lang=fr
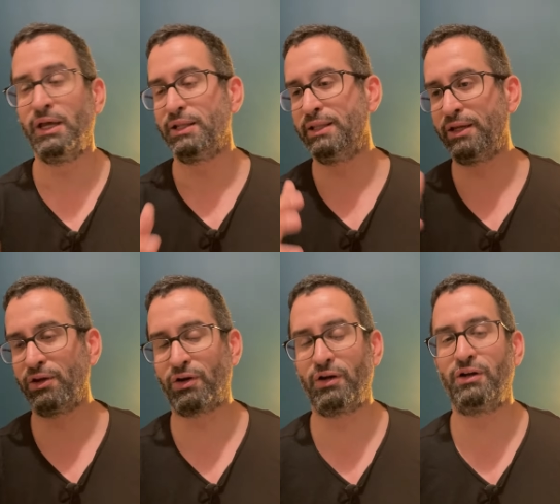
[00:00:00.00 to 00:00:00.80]

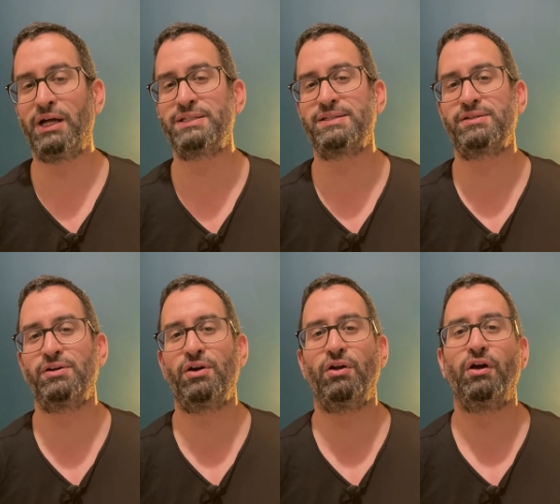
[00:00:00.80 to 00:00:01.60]
D'ailleurs, la
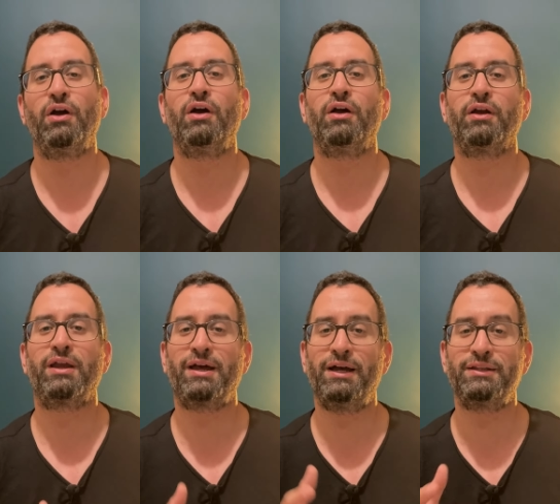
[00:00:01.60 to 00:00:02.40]
seule
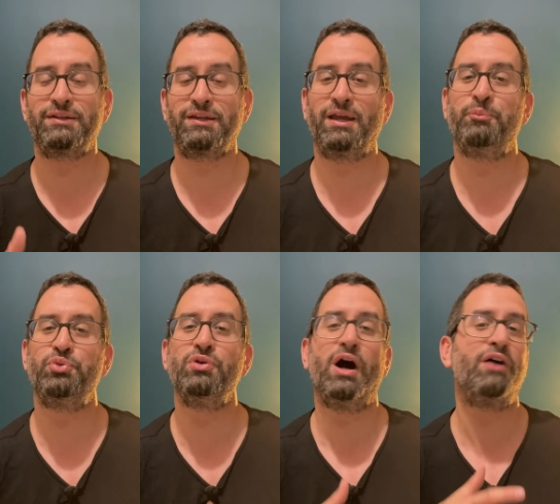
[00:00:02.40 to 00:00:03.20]
crainte qu'a
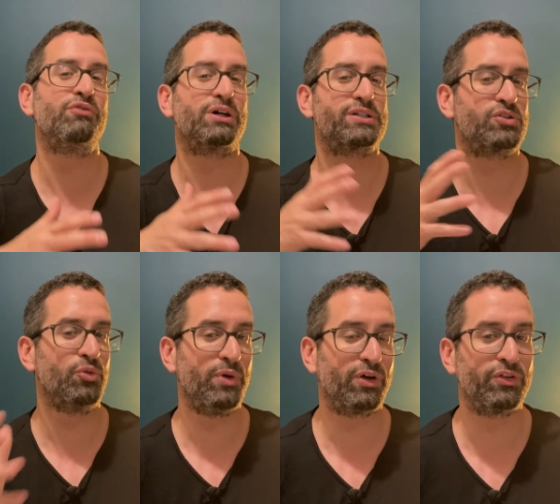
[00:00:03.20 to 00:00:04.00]
pu avoir
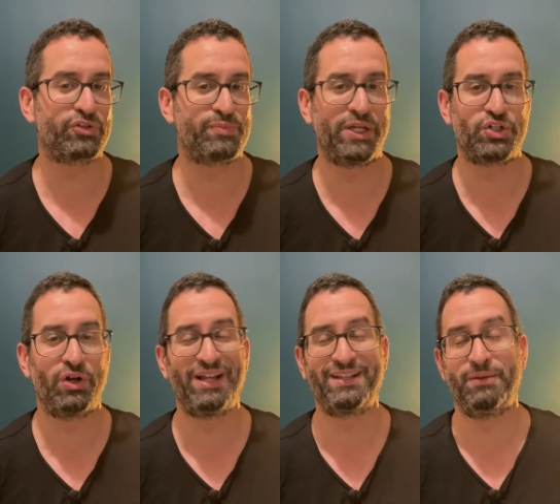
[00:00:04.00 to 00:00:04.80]
Sommer dans ce
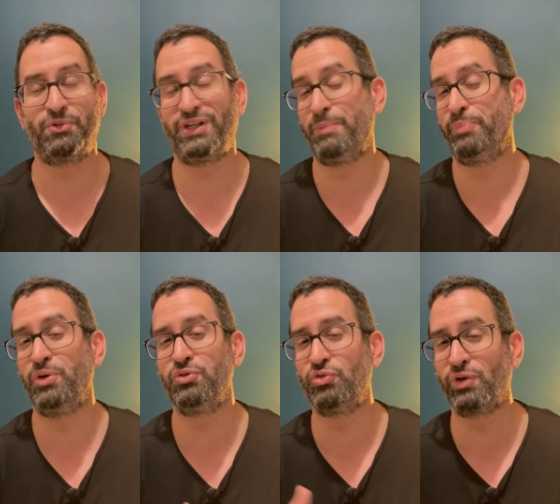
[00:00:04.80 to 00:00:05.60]
match-là, tellement il n'y a pas
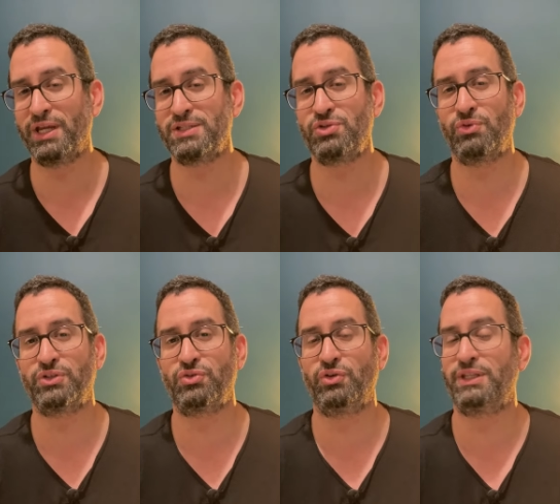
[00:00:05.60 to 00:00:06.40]
eu d'occasion hein,
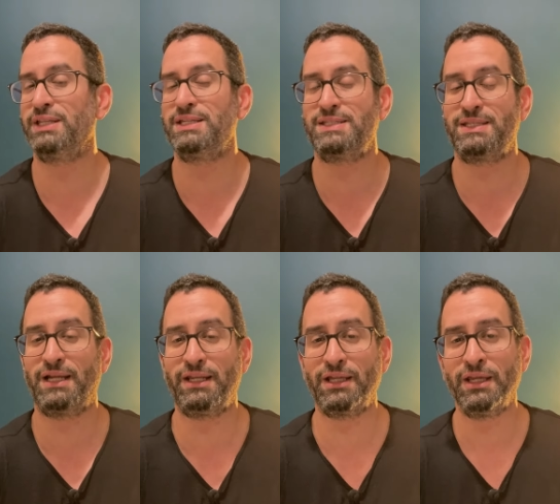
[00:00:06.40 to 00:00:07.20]
du côté des
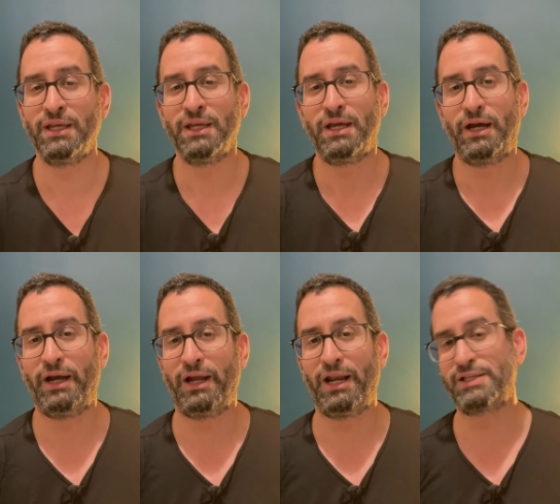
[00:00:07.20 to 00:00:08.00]
Italiens,
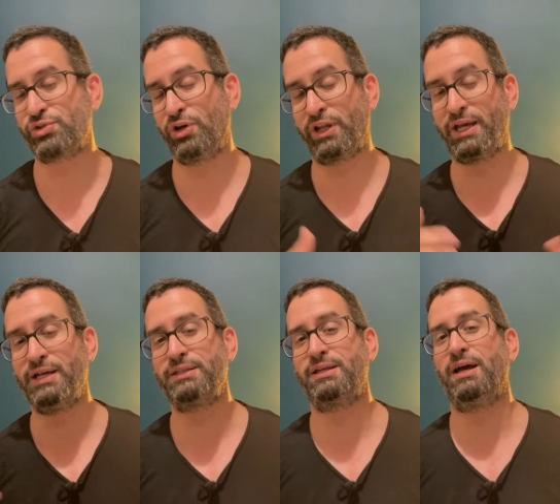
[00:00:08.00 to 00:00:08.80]
euh, la seule
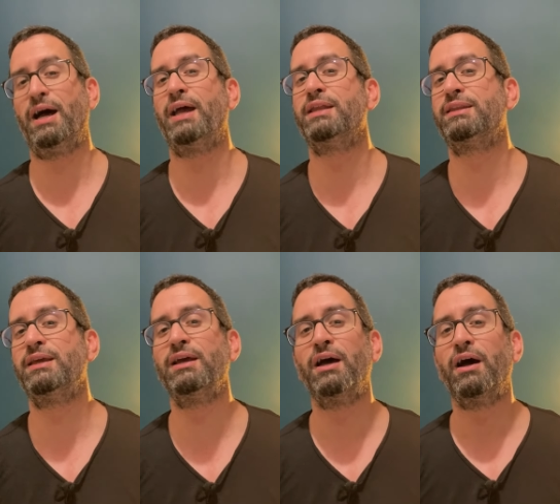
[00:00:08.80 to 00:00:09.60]
crainte a
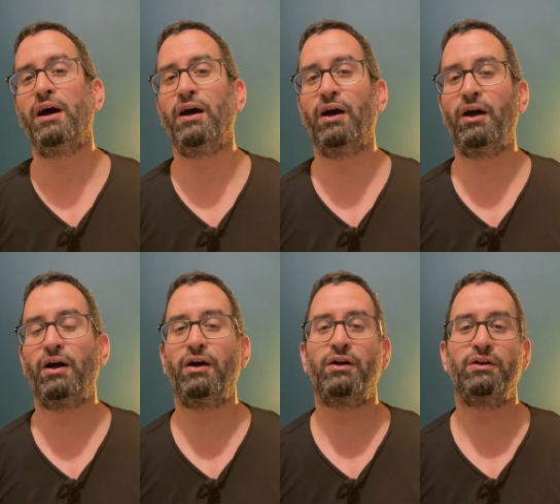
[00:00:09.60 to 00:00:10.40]
été
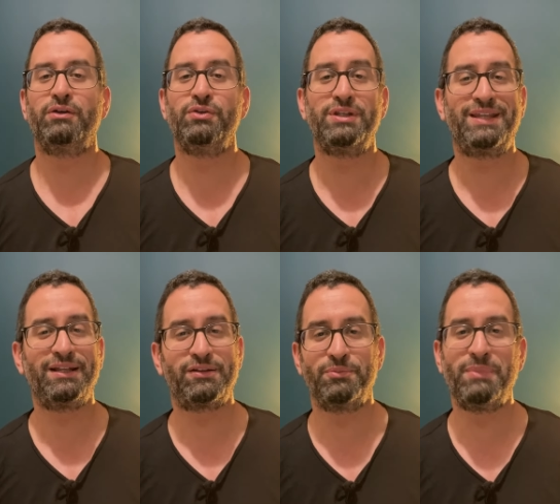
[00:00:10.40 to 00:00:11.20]
euh, une
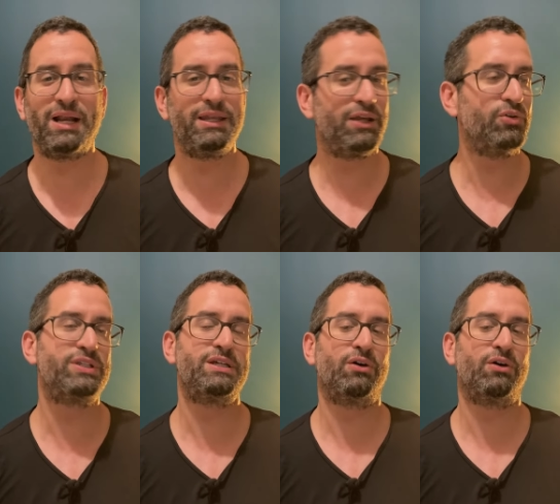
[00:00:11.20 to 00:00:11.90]
tête mal négociée